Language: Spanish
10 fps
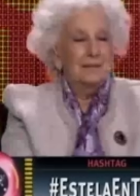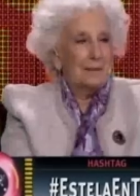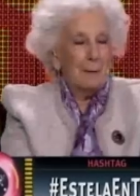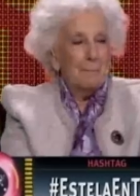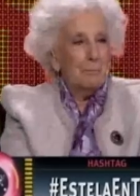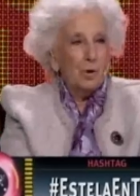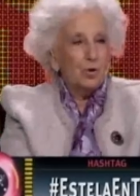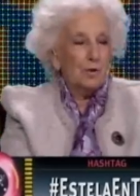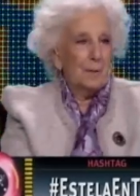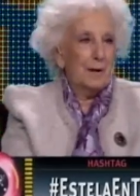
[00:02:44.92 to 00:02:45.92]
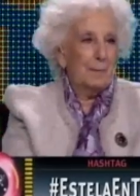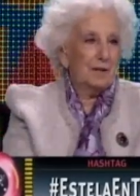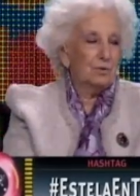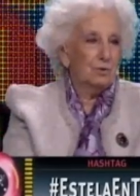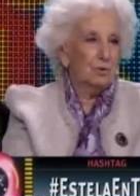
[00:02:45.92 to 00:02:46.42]
tampoco daban
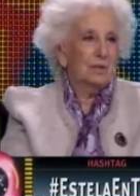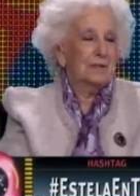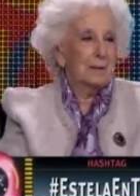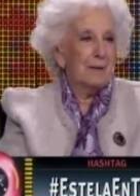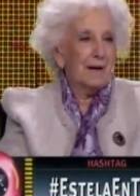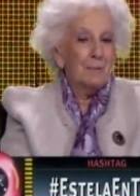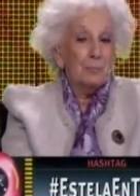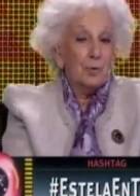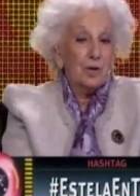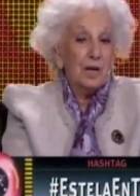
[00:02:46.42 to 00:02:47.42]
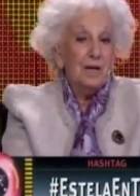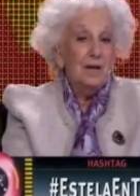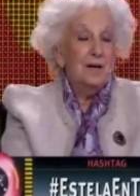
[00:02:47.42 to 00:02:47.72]
abasto los que trabajan porque